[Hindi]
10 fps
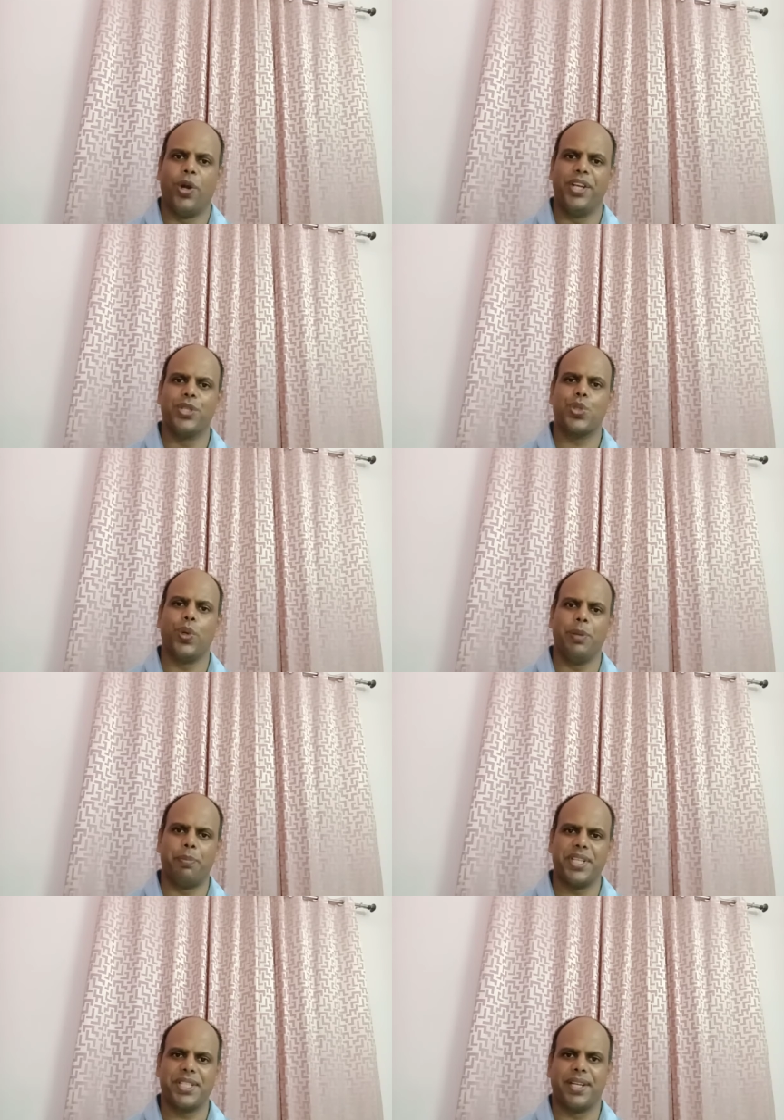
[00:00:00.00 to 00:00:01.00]
ऑडियंस को
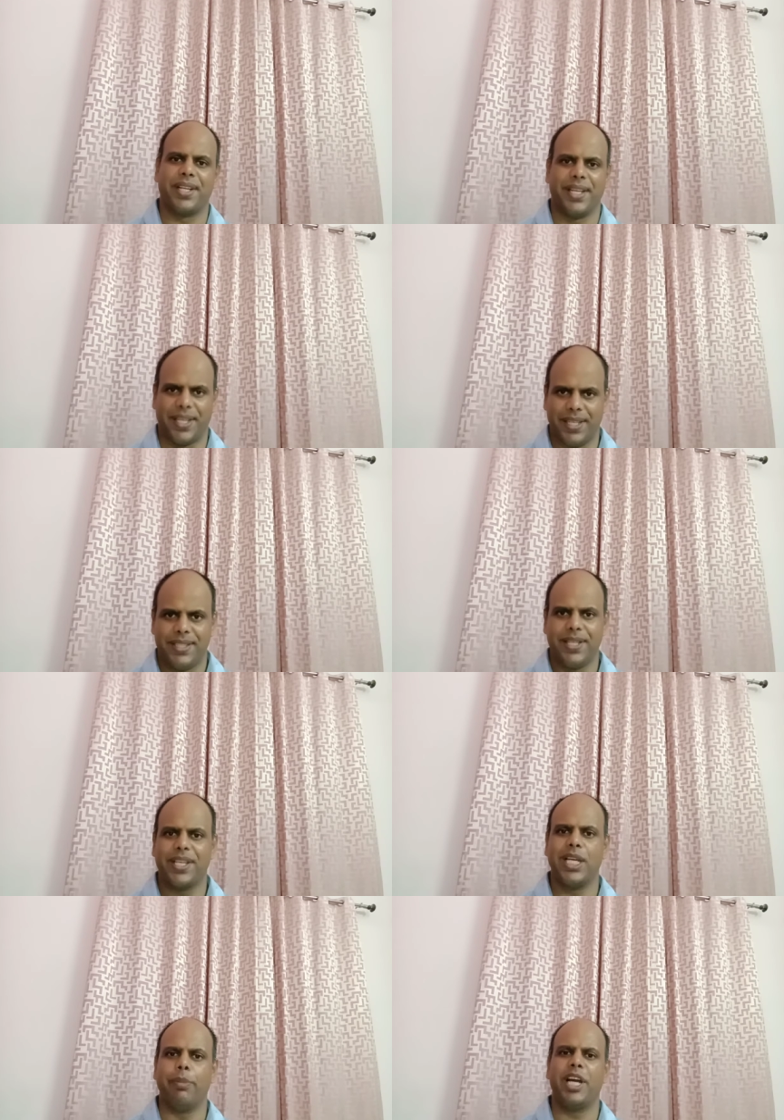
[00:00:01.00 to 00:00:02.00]
इंप्रेस करना है
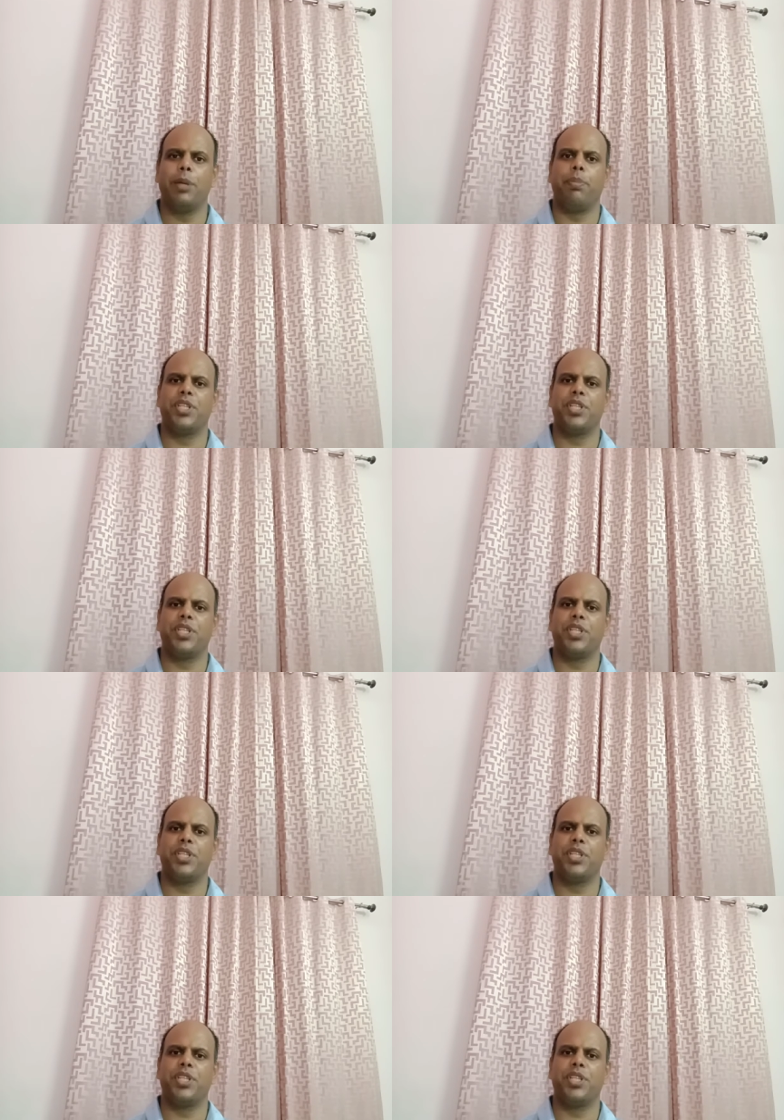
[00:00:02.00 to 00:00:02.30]
ताकि हमारी